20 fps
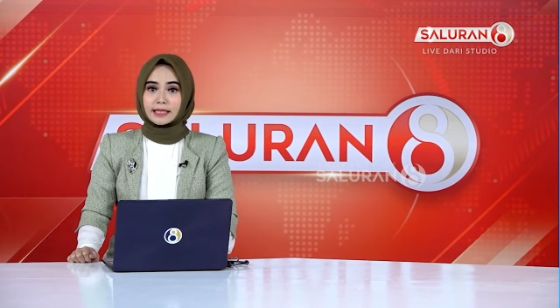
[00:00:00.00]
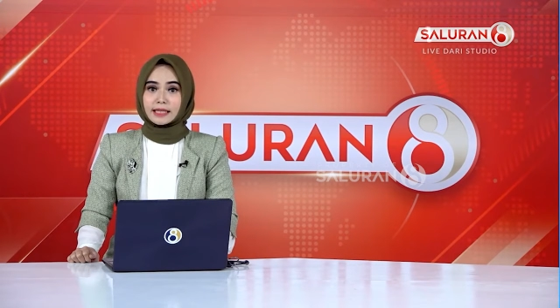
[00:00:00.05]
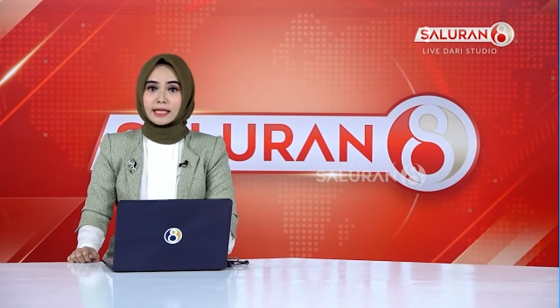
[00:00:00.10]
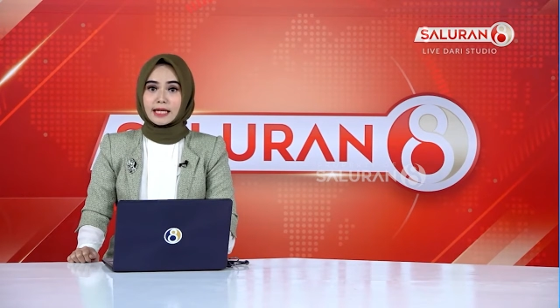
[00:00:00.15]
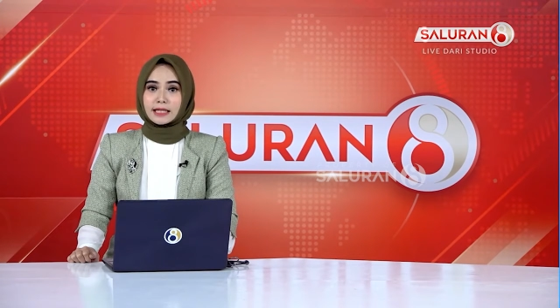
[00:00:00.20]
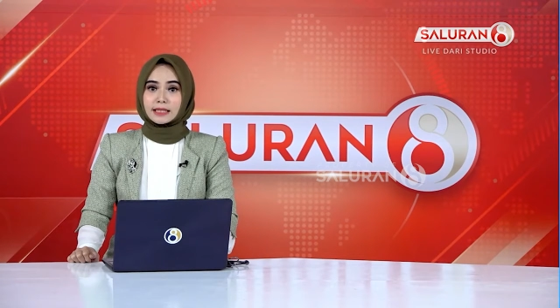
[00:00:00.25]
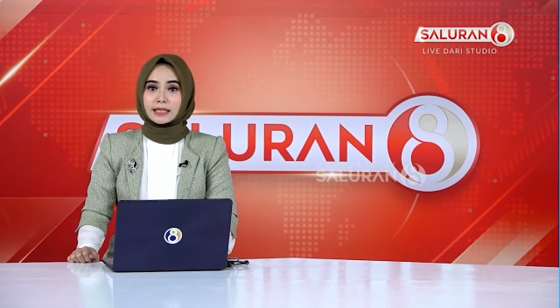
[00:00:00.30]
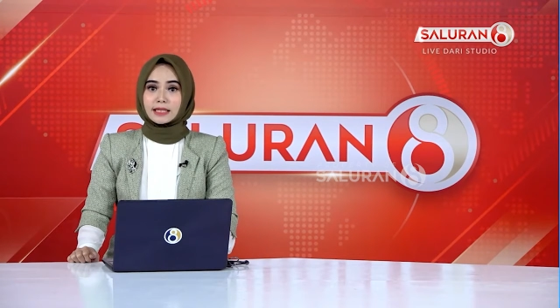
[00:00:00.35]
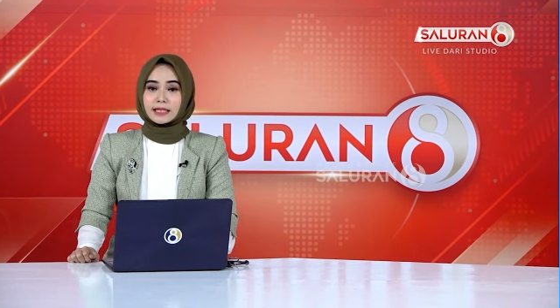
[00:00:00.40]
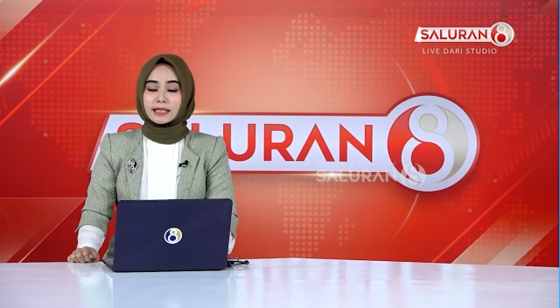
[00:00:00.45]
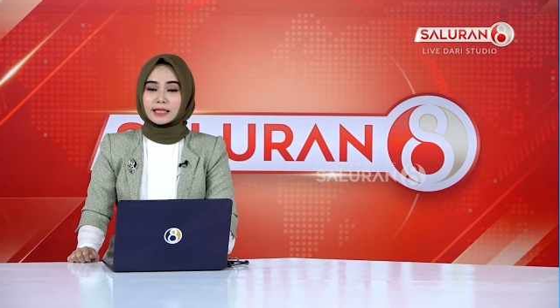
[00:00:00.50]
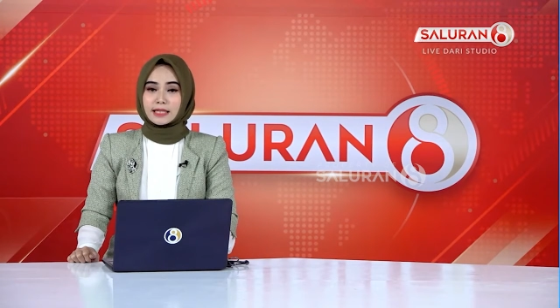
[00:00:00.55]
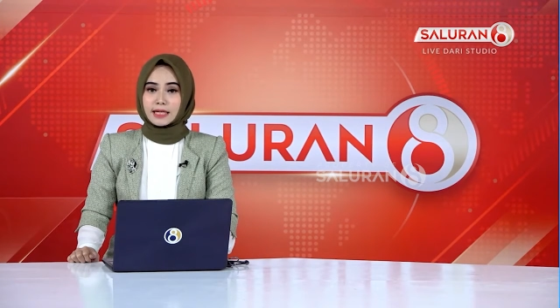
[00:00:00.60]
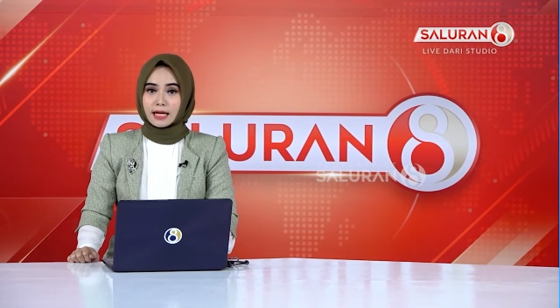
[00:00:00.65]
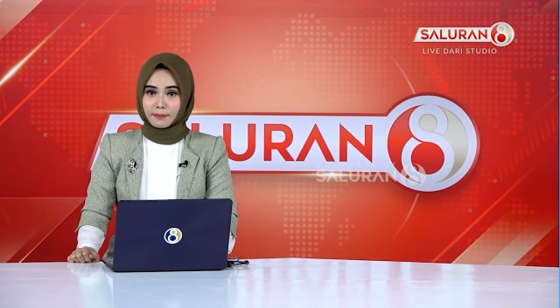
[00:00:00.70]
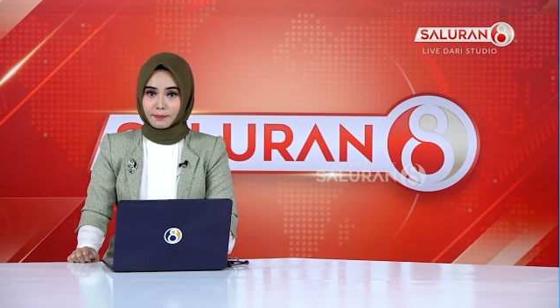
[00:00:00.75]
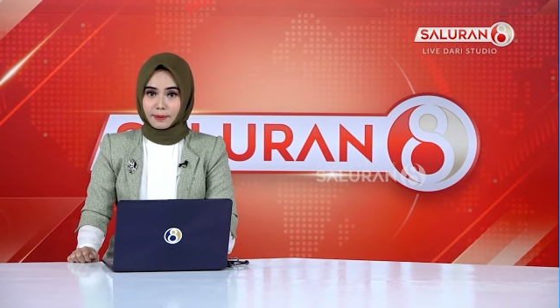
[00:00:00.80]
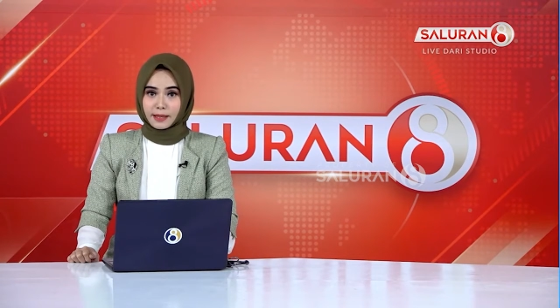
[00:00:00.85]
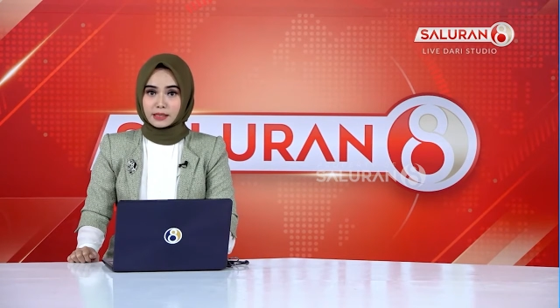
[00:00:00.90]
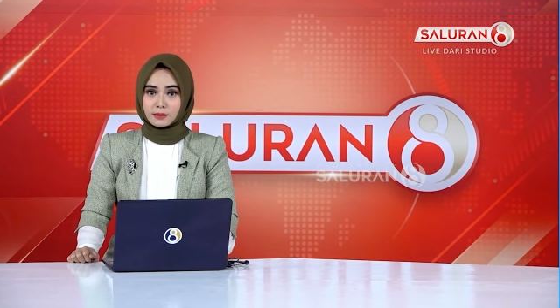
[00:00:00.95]
tidak
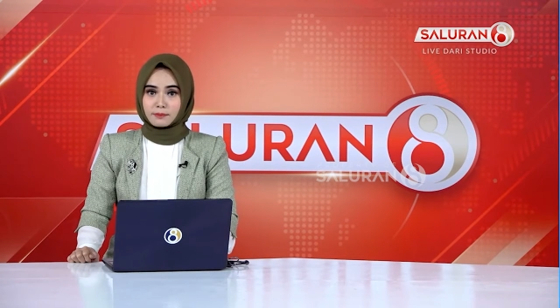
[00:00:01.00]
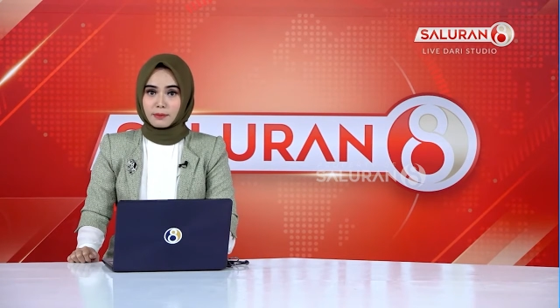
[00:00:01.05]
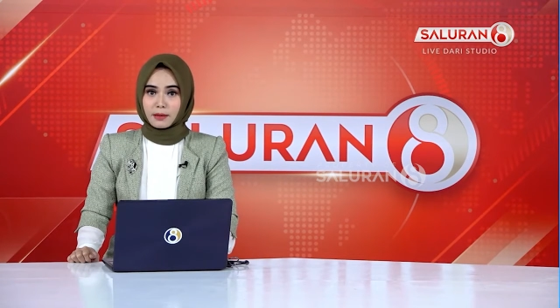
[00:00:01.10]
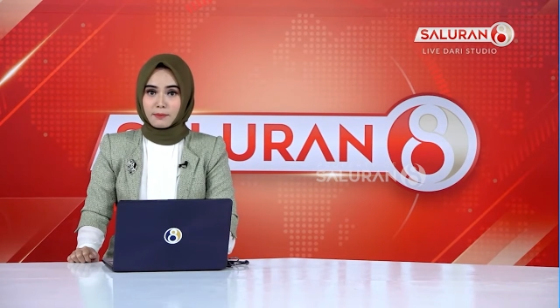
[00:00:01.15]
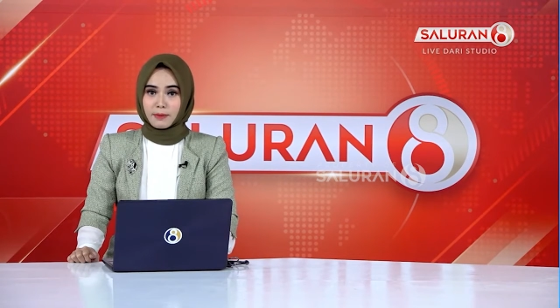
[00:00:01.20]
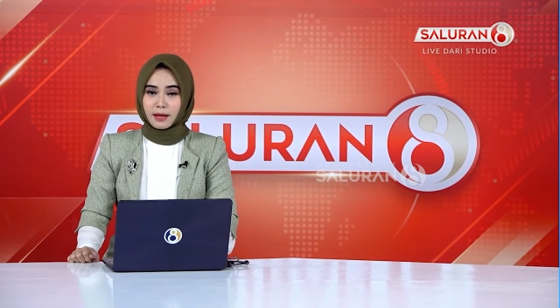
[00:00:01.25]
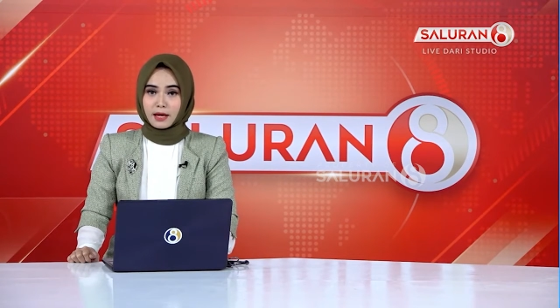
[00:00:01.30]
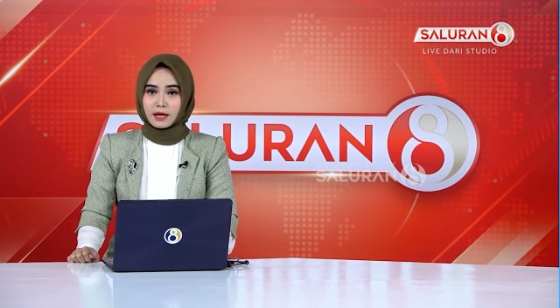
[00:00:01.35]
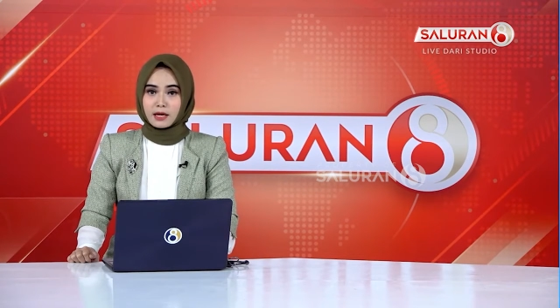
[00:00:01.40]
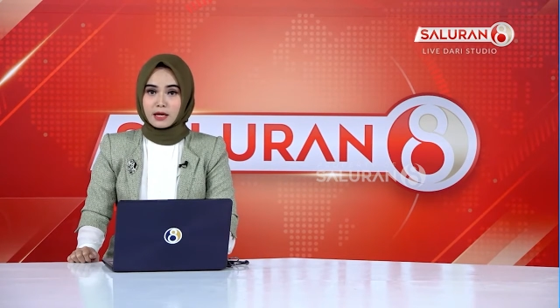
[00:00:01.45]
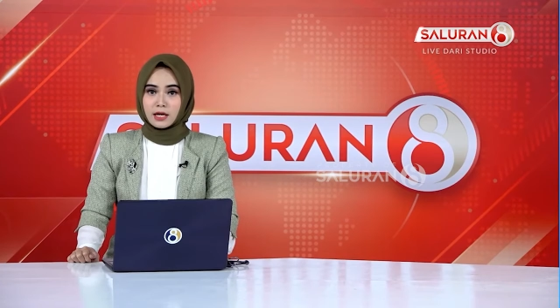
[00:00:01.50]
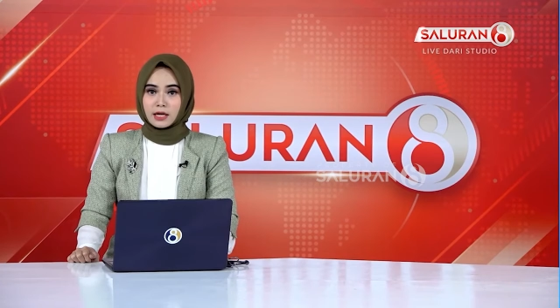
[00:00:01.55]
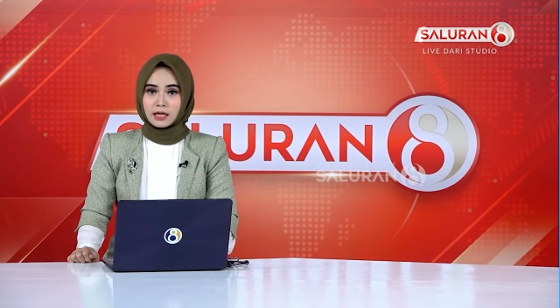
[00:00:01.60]
terkena PSBB